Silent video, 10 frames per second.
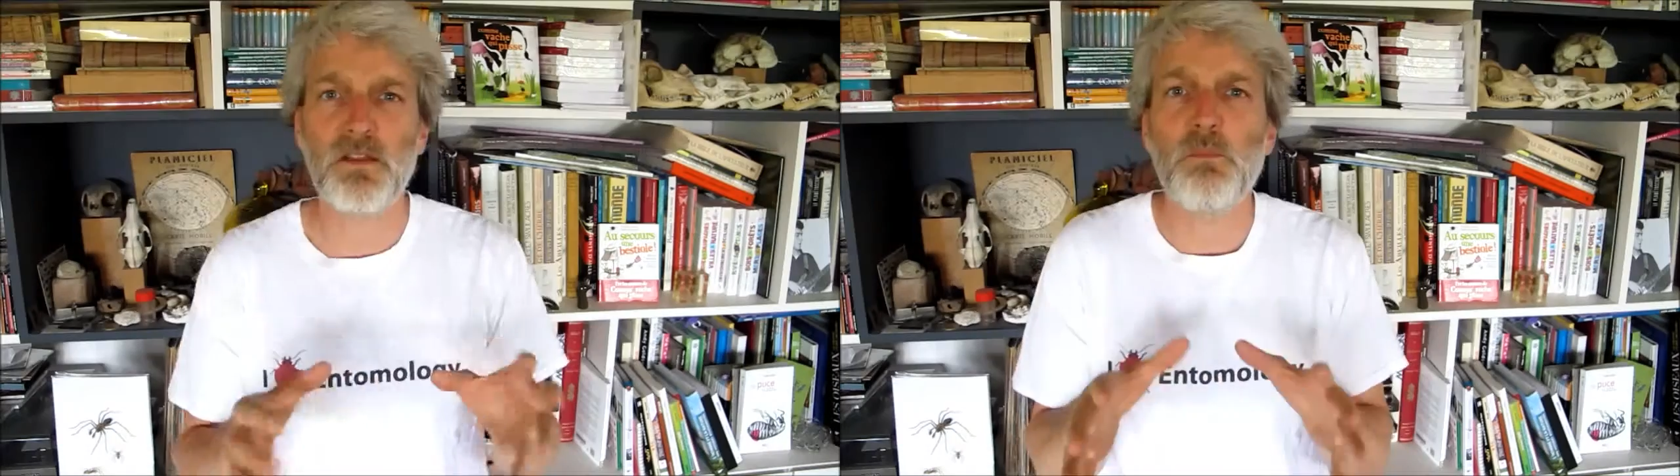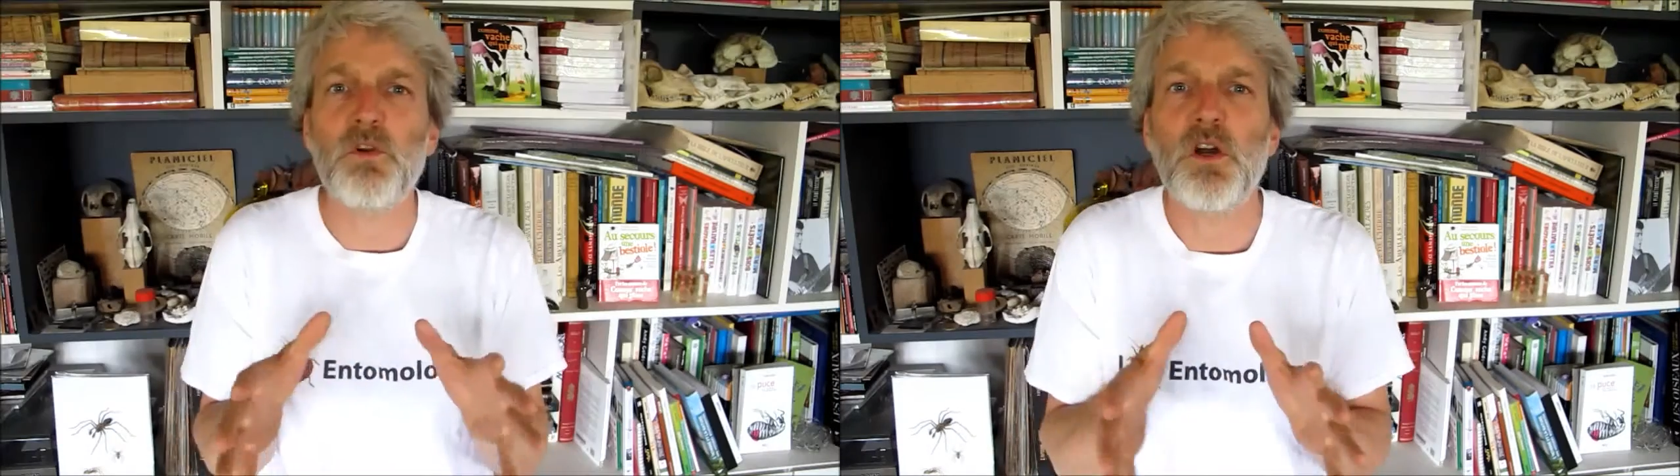C'est
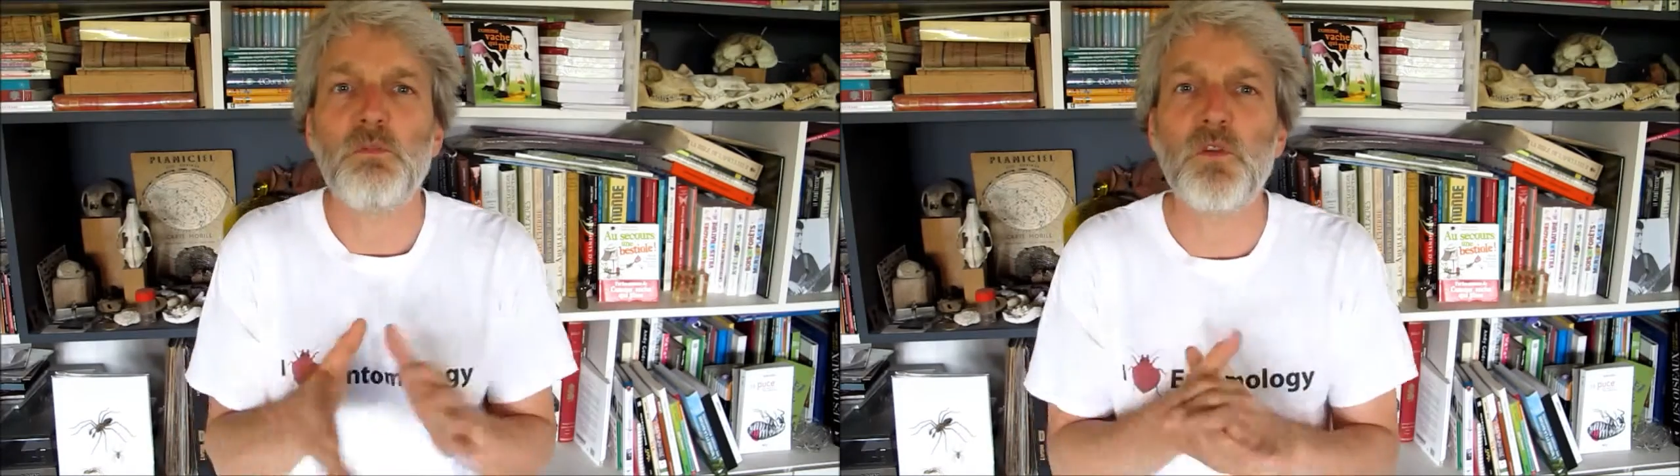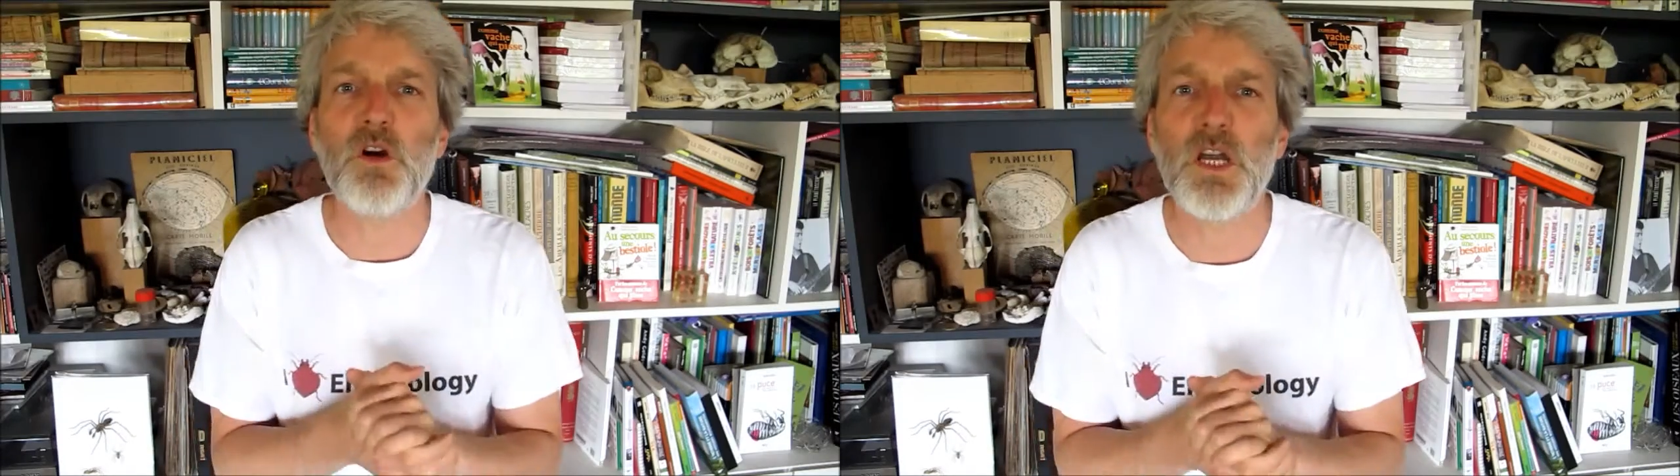un peu
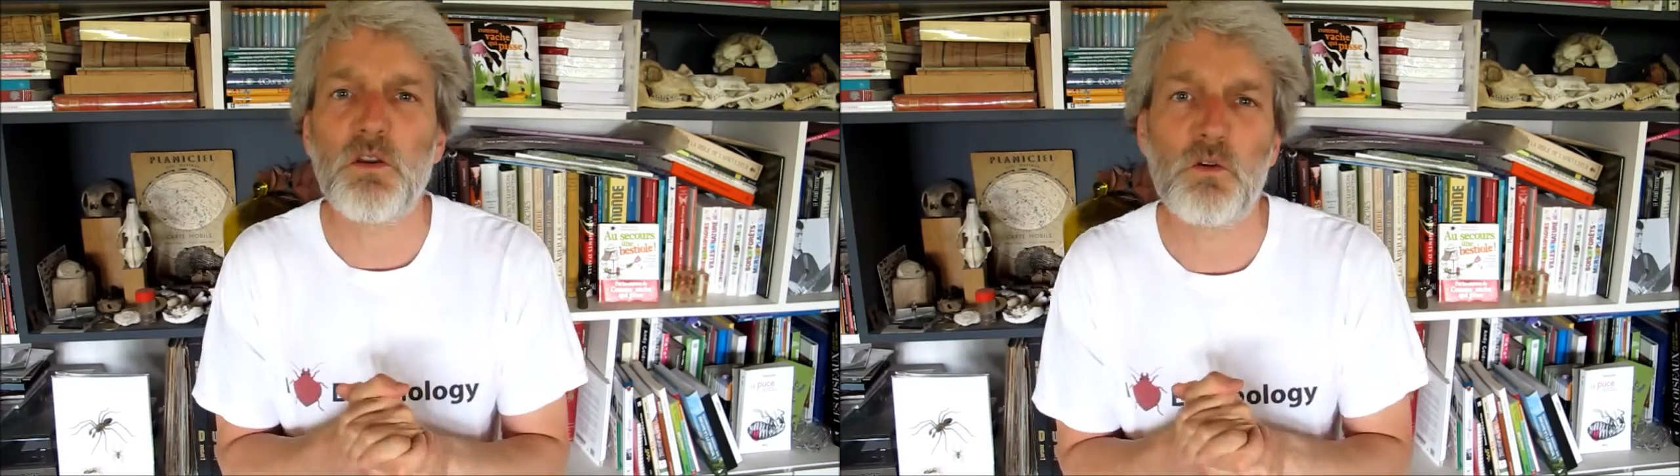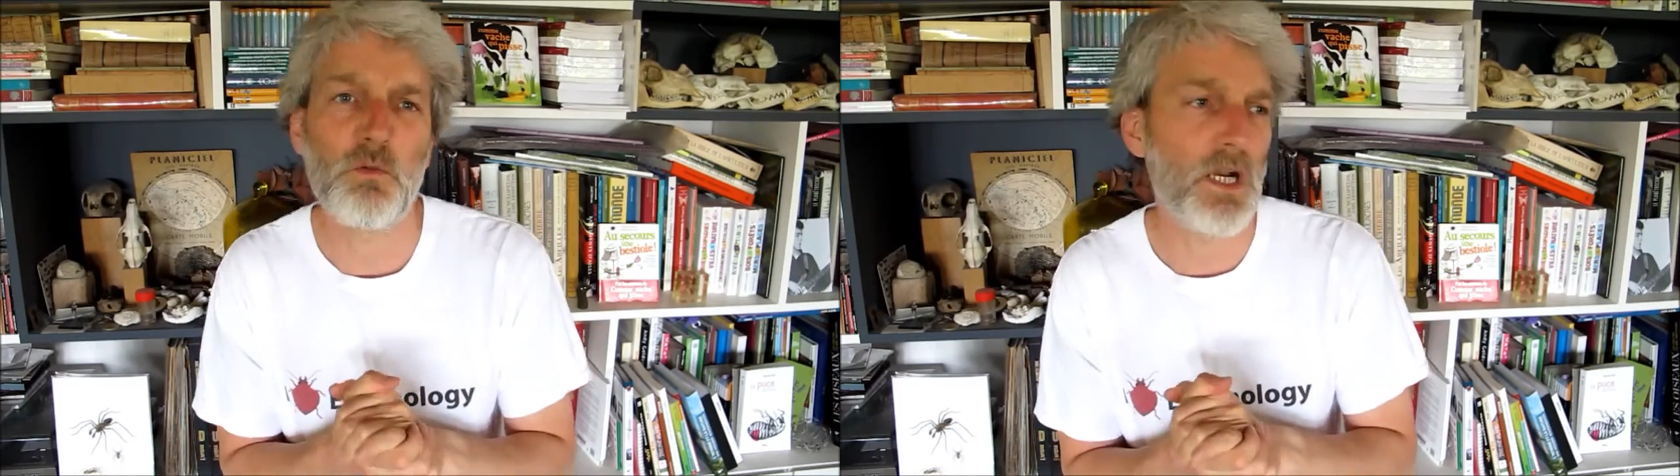comme
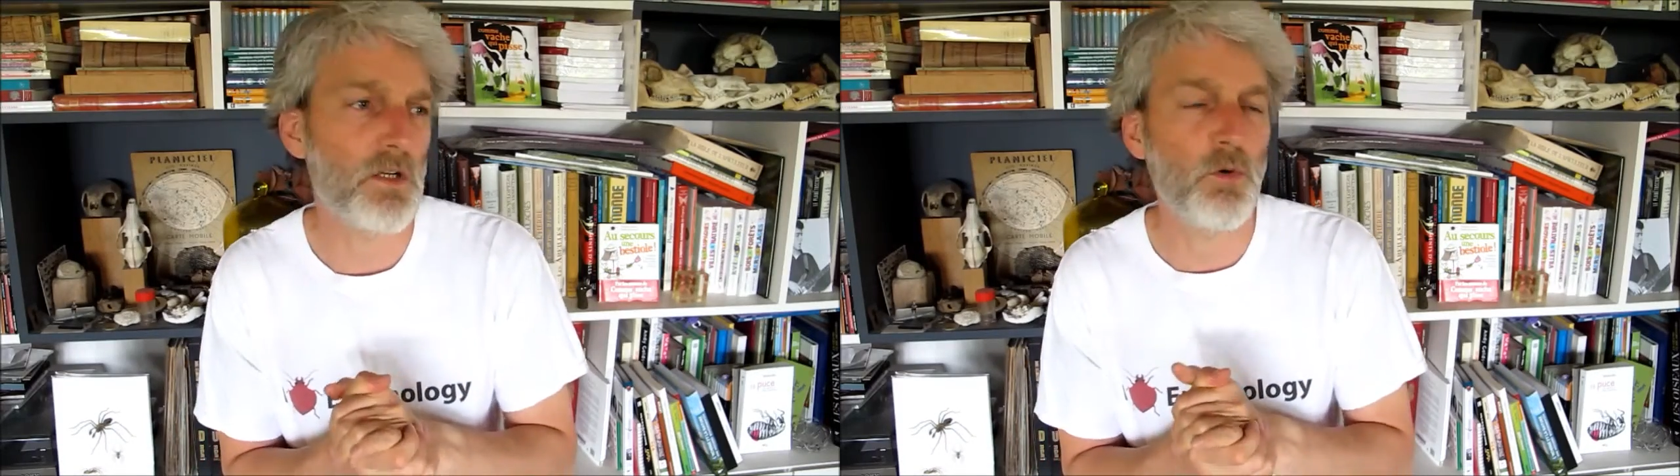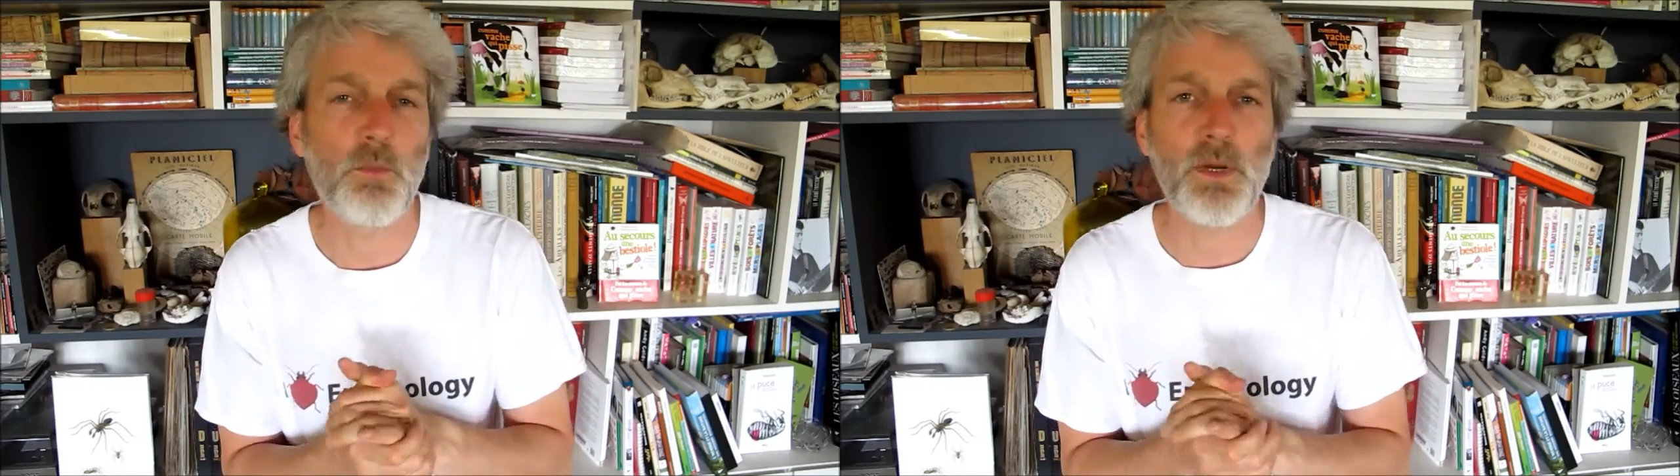Noël au
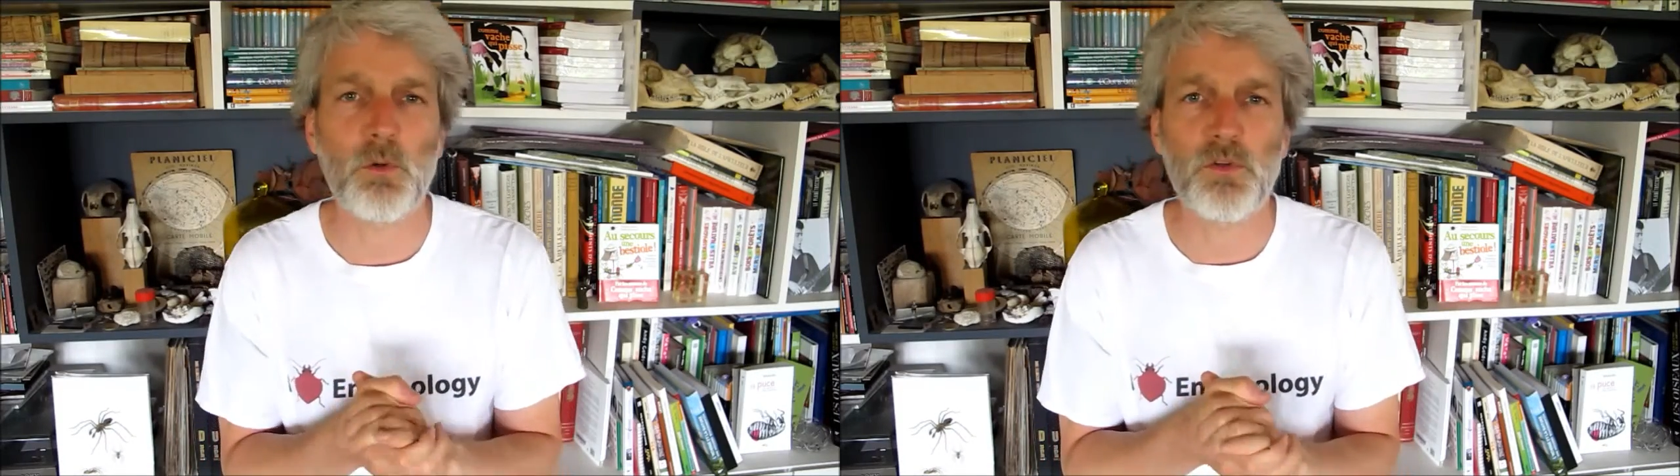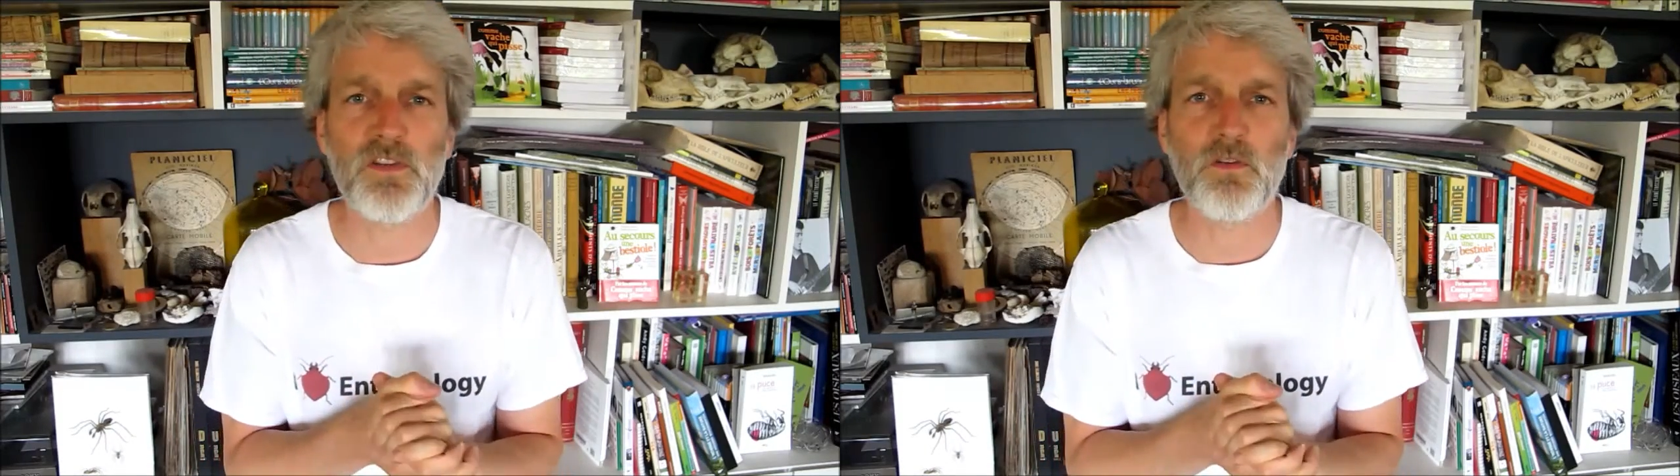balcon, pas
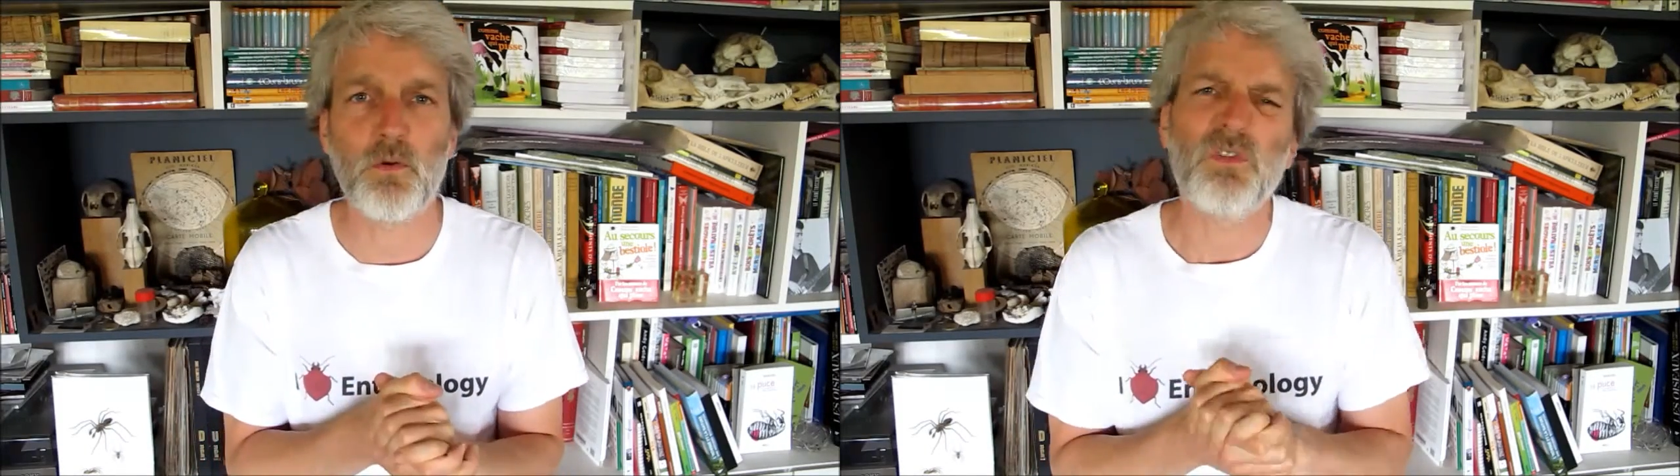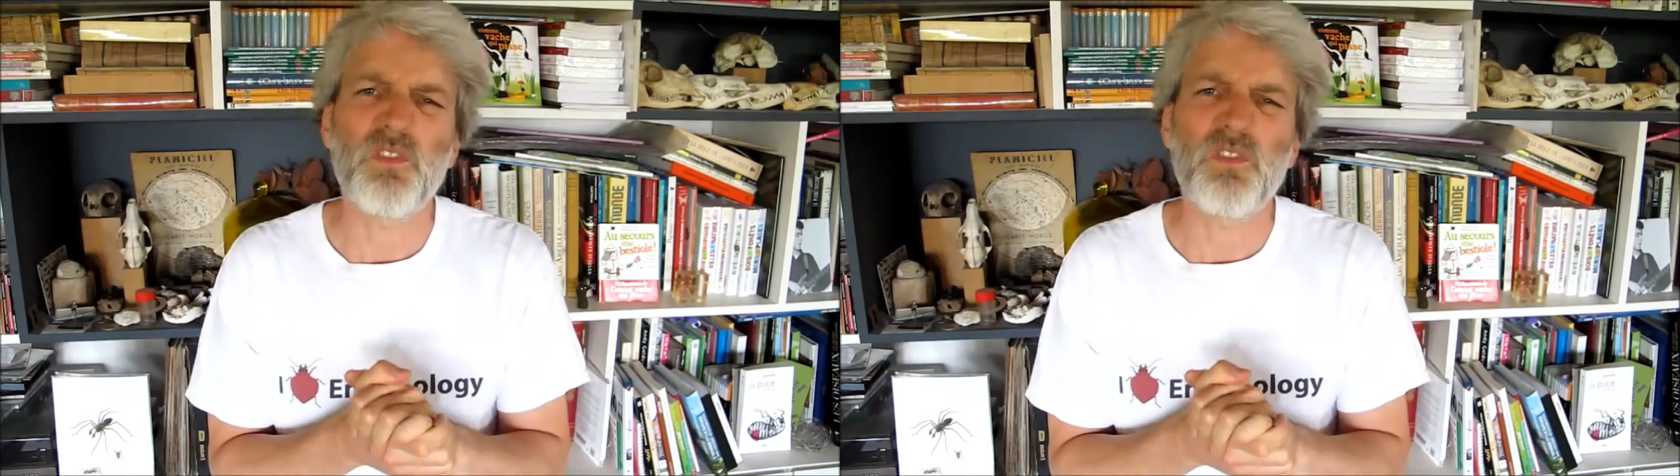cotison.